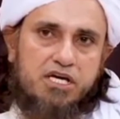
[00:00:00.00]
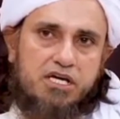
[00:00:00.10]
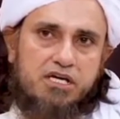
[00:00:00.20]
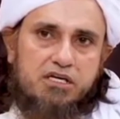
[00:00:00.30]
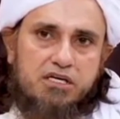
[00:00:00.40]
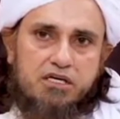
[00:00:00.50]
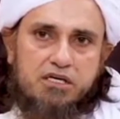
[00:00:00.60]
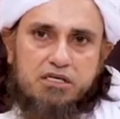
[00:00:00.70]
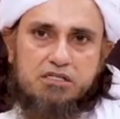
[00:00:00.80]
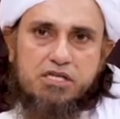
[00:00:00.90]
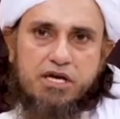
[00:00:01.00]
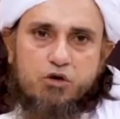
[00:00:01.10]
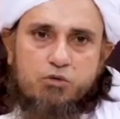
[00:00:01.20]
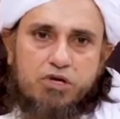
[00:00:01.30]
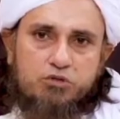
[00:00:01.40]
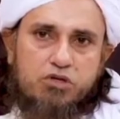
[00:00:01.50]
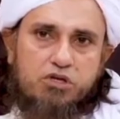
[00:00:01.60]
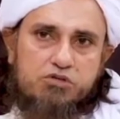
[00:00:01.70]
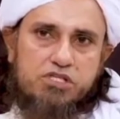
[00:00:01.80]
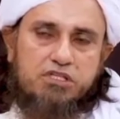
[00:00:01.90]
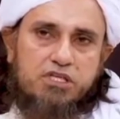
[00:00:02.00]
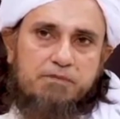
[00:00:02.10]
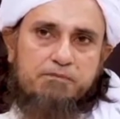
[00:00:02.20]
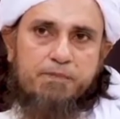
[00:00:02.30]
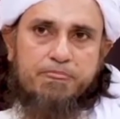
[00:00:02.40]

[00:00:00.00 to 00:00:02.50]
ज़ाहिर है सारे गुमराह तो नहीं हो सकते